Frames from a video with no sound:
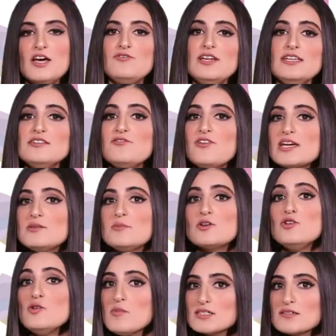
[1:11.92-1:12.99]
فلين إفكت
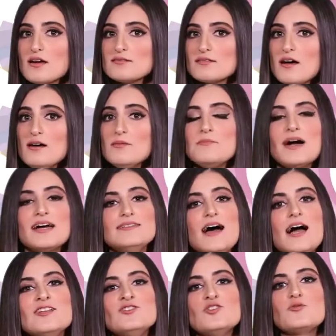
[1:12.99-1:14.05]
بكل بساطة
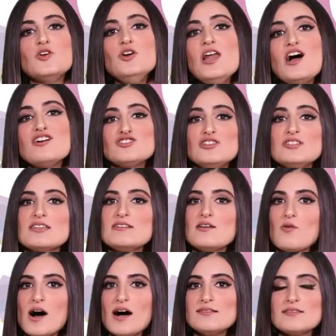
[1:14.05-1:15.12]
معناه إنه كل عشر
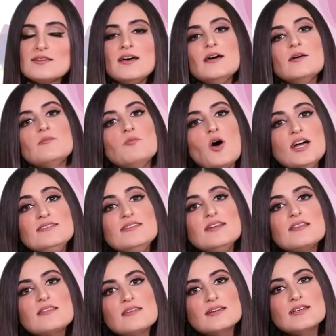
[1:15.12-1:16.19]
سنوات
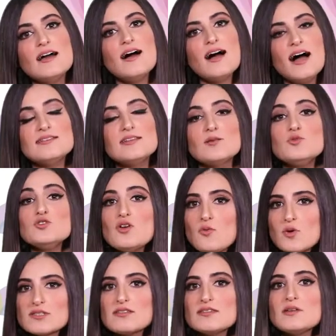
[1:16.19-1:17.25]
معدل الذكاء هذا
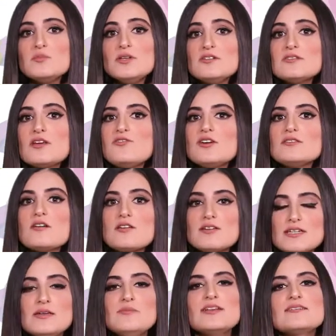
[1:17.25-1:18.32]
المتوسط بيرتفع
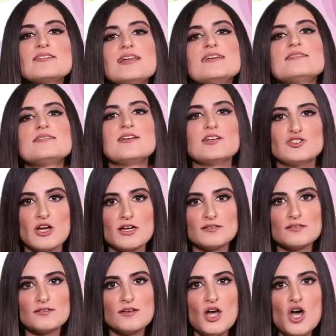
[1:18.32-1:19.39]
تقريبا ثلاث
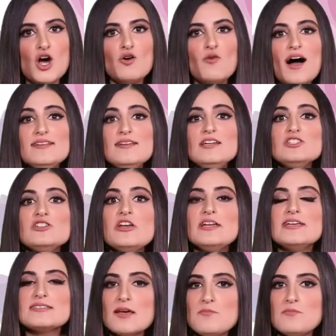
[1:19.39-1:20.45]
درجات وهذا الإشي
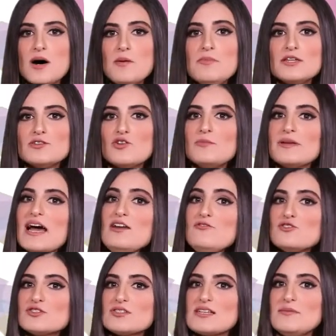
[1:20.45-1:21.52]
اللي سبب إنه ب
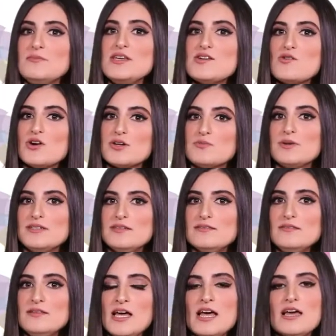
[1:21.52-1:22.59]

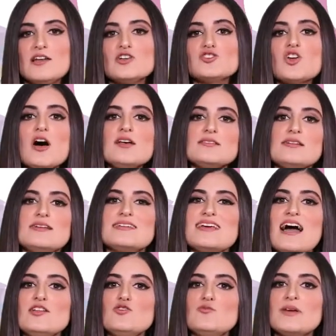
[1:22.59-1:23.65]
1940 الأشخاص اللي
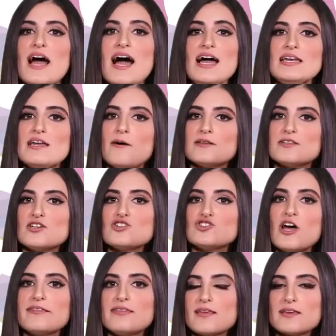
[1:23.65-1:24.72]
كانوا بأعلى
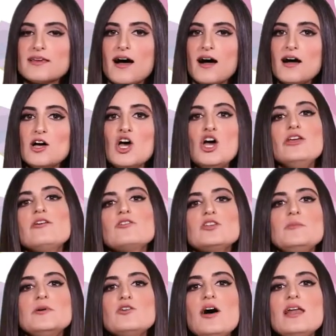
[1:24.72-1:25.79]
درجات ذكاء
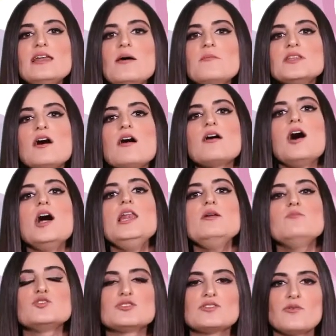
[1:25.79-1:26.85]
يعتبروا هلأ من
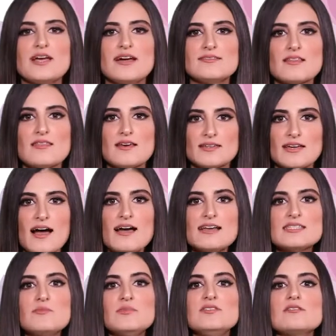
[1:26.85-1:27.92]
أقل مستويات الذكاء
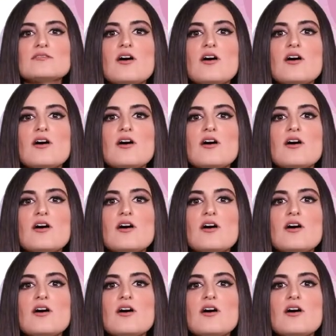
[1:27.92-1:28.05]
إذا بدنا